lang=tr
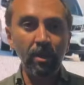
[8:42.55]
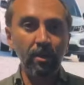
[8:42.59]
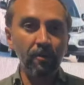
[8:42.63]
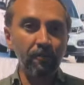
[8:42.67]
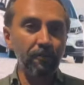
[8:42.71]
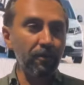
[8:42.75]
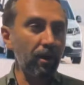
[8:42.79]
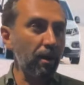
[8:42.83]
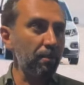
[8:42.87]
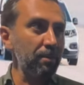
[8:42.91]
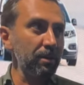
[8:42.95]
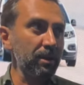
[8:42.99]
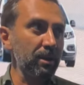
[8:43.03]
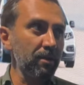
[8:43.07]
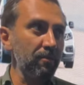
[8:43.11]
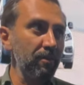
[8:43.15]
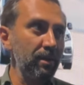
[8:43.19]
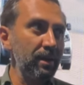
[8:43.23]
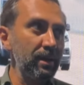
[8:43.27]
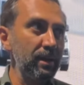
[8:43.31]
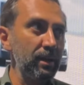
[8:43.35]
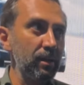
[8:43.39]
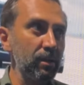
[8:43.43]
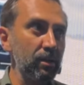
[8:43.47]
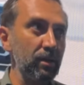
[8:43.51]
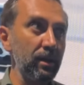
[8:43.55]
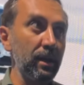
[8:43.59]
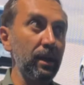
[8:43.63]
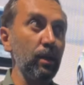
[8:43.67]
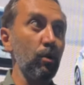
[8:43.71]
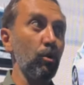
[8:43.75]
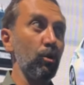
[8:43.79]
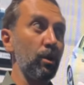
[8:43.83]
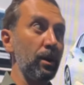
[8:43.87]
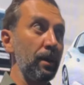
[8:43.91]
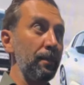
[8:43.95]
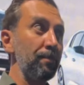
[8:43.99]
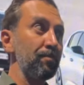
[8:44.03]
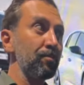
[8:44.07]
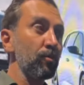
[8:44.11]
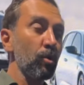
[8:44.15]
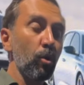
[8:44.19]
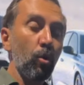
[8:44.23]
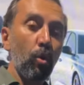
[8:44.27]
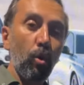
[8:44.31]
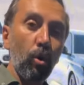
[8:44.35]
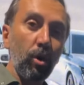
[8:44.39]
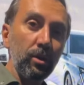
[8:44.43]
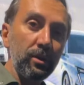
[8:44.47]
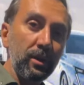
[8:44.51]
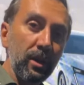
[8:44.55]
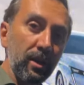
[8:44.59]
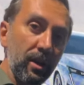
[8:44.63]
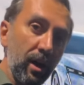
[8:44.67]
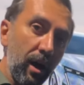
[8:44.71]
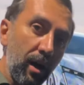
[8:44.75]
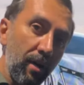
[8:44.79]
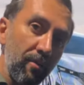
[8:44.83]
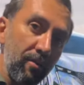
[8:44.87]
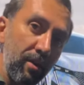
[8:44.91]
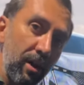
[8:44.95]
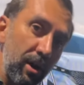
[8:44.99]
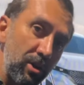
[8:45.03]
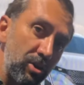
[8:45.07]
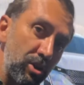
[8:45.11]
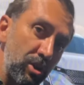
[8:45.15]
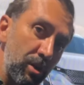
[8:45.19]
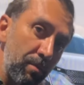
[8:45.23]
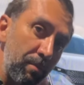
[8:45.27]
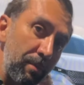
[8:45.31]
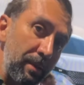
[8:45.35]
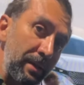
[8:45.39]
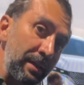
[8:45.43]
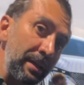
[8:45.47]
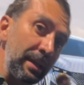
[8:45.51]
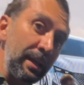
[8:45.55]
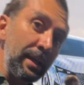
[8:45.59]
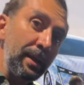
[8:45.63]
Fabrika verilerine göre 12 kWh'lık bir